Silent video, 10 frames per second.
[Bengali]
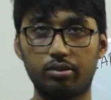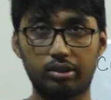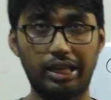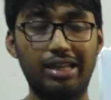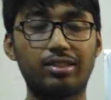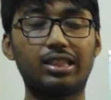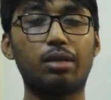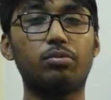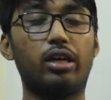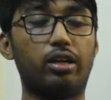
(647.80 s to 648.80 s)
যে অ্যাসিড
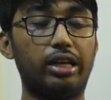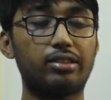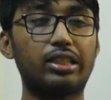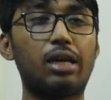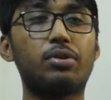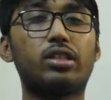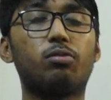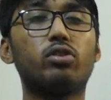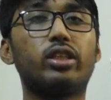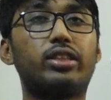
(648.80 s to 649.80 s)
ক্যাম অ্যাসিড ক্যামেশার
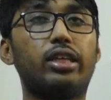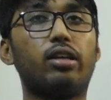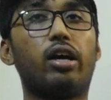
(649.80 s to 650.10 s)
মধ্যে যে